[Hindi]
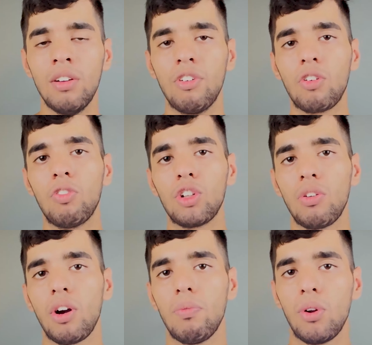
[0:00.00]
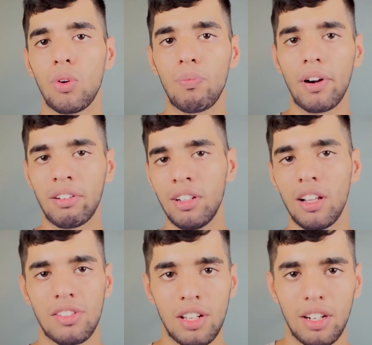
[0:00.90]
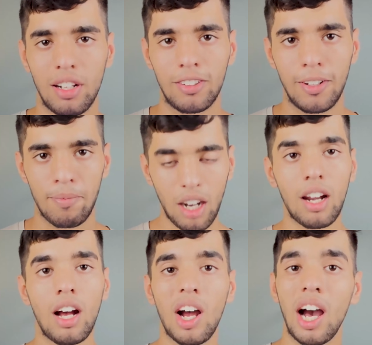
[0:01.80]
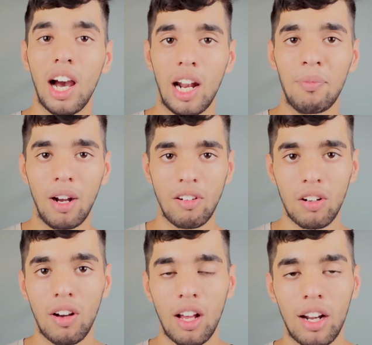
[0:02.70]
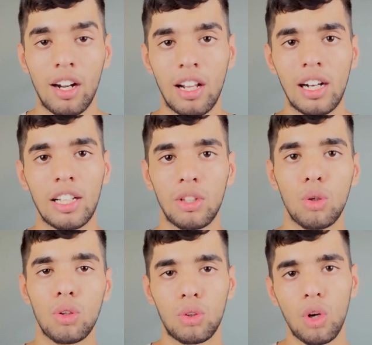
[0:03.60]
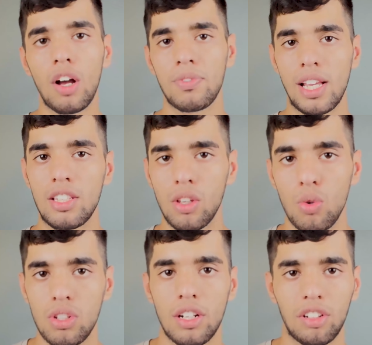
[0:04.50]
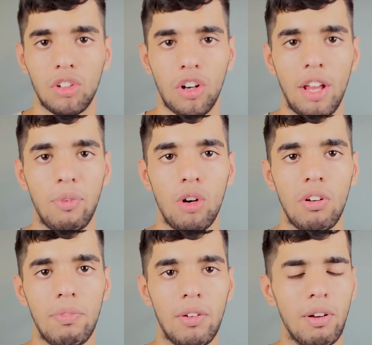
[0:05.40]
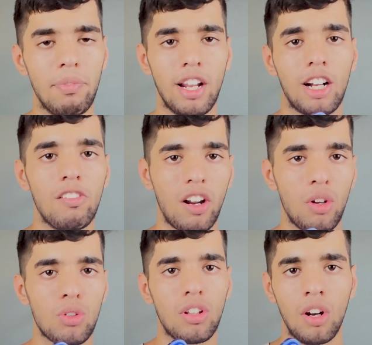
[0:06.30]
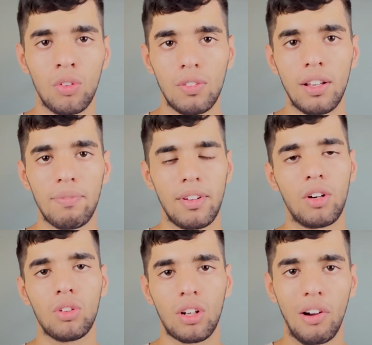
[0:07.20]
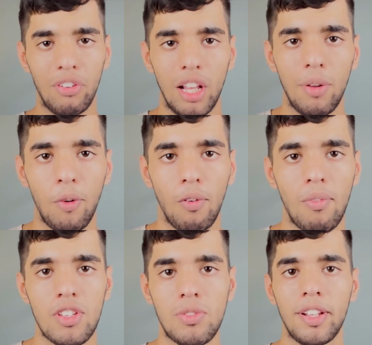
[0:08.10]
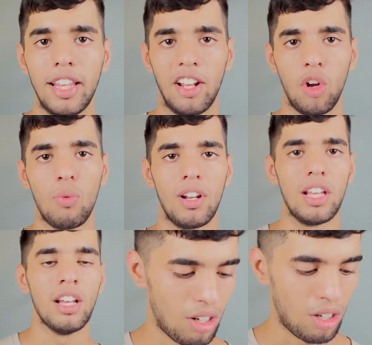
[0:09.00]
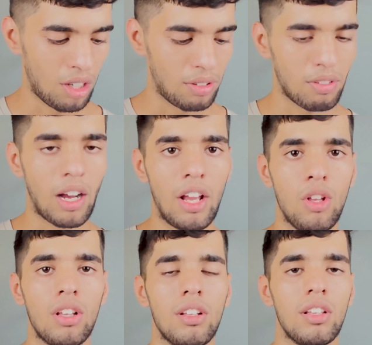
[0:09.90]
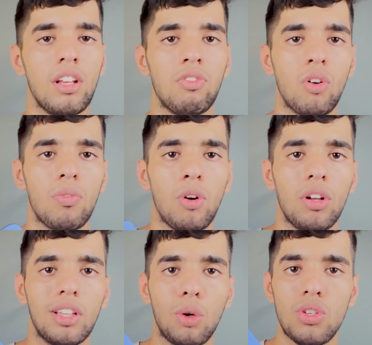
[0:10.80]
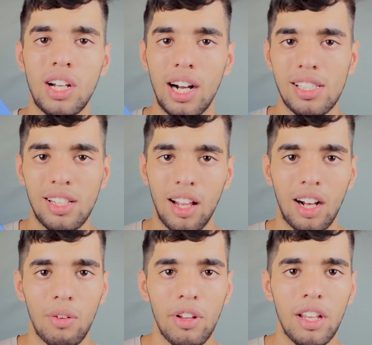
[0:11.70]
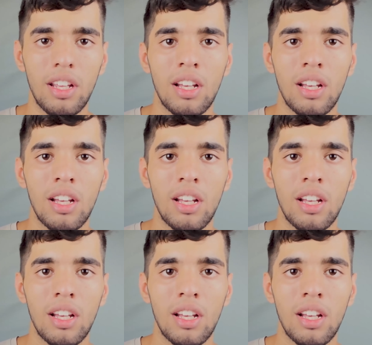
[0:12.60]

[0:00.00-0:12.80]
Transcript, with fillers: वो तो मेरे को बिल्कुल पर्सनली अच्छा नहीं लगता अगर हाँ अगर आप कवर वगैरह लगाते हो तो आप सैसे यूज़ कर सकते हो ट्राईपोर्ड में बट मैं बिना कवर के यूज़ कर रहा हूँ तो भाई मेरे को तो काफ़ी सारी प्रॉब्लम्स इसमें देखने को मिली और आइए ये फ़ोन मेरे को इतना कुछ खास लगा भी नहीं